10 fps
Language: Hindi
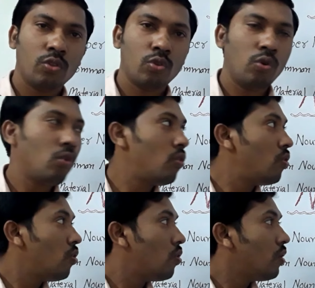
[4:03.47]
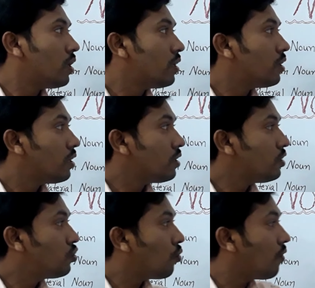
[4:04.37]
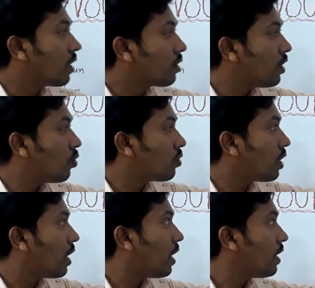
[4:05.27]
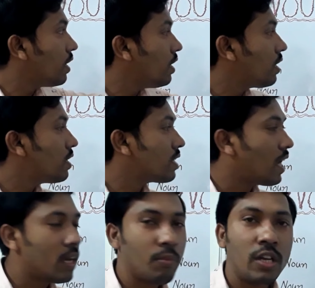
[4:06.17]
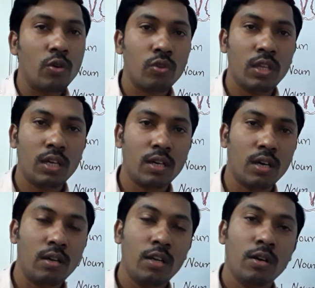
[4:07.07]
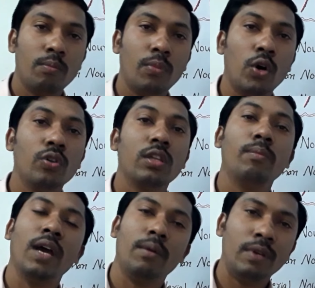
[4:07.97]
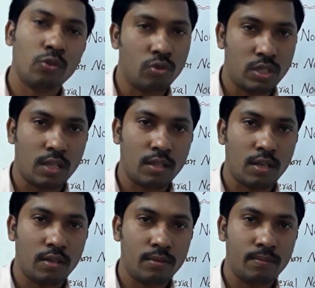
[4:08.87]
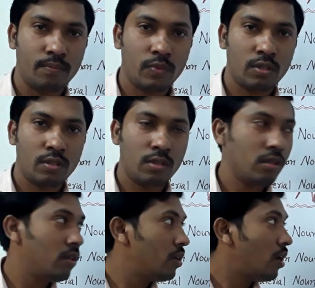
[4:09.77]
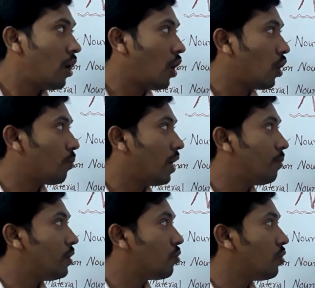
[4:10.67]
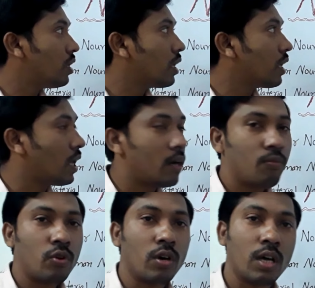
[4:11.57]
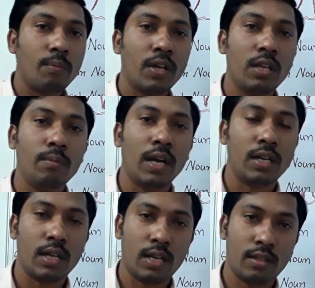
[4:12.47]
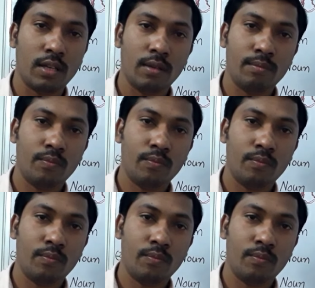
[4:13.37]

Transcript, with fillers: तो जो व्यक्ति होता है इनकी सारी भीड़ को देखकर बहुत ही भयभीत हो जाता है और भयभीत होने के कारण वो घर पर ही बैठा रहता है